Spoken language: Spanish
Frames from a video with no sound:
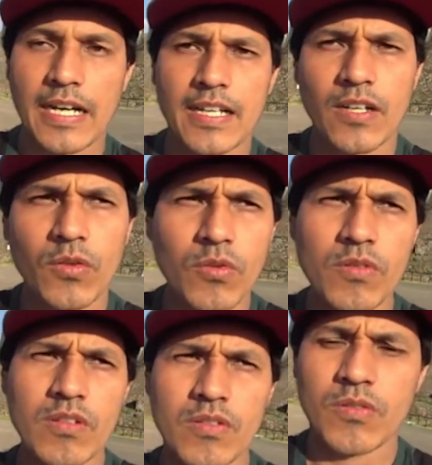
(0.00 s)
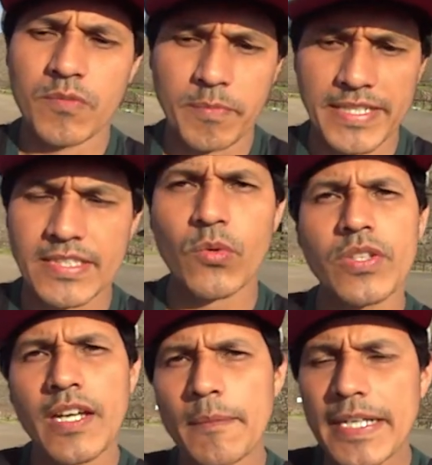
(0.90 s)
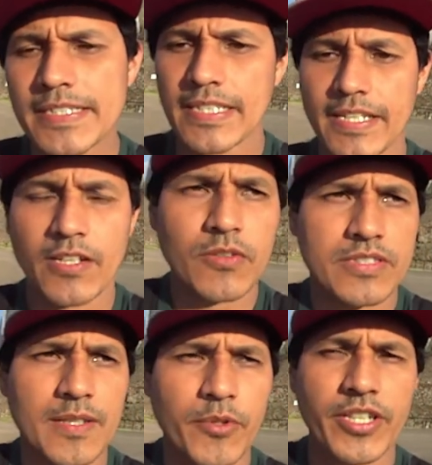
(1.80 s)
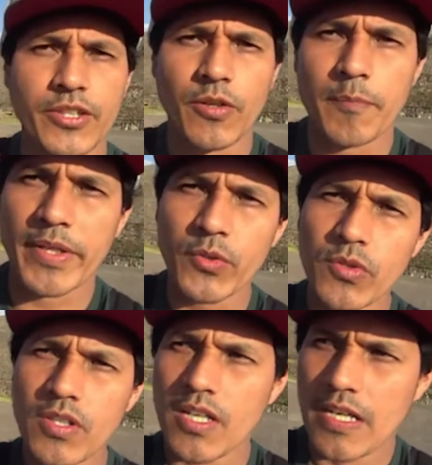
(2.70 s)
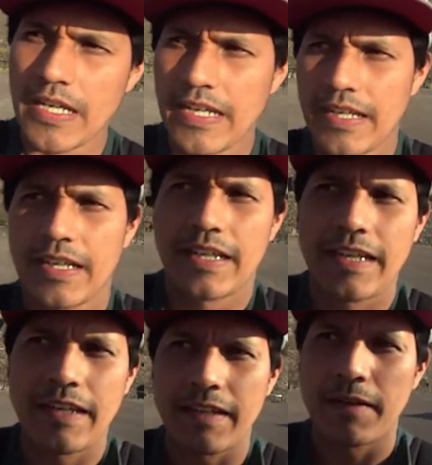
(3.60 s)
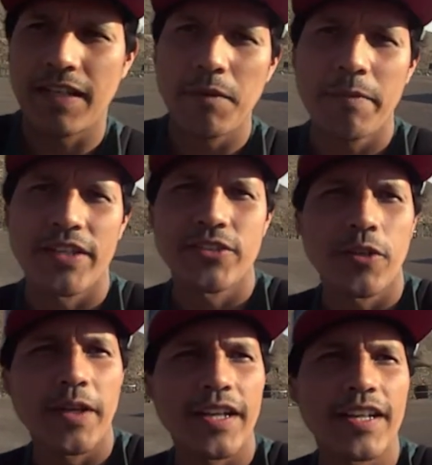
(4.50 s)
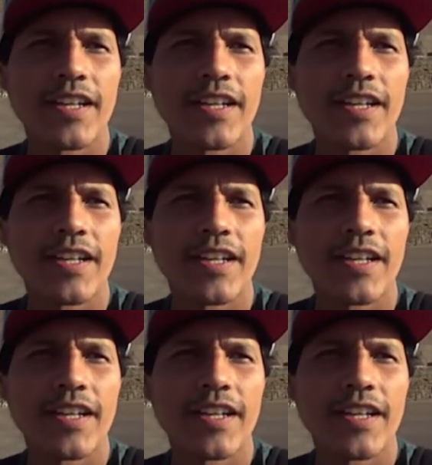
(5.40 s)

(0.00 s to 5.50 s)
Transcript: Cancún para estar un día más y de ahí ya nos estamos yendo a Perú. Eh, ¿Qué me pareció el viaje?